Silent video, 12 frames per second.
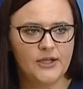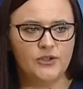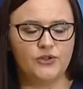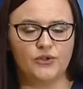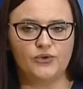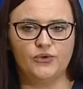
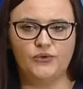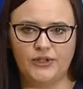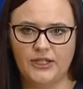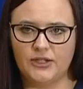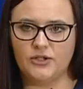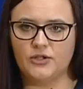to
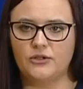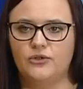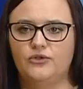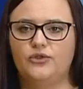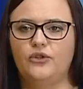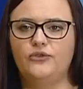również
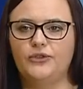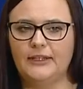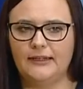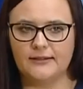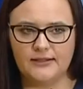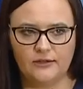
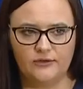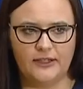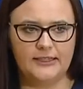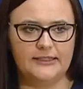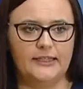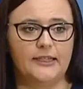
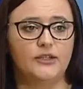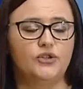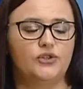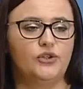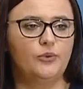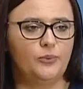dofinansowanie,
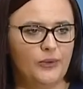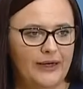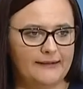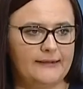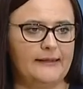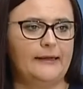
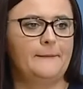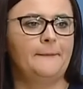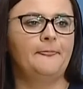dopłata